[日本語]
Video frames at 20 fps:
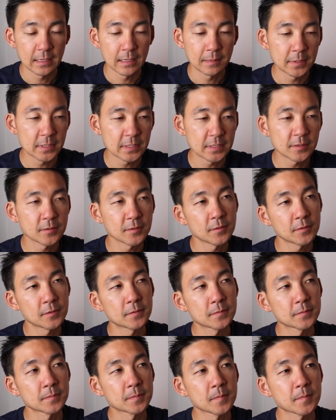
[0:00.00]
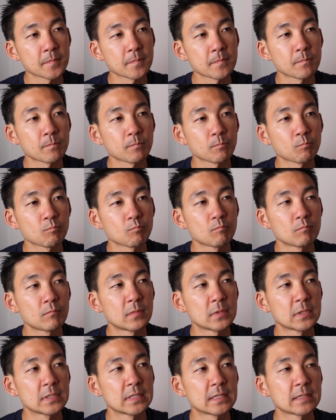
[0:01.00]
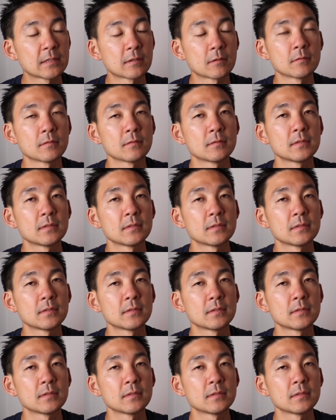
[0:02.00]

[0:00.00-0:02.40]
あまりそのビッ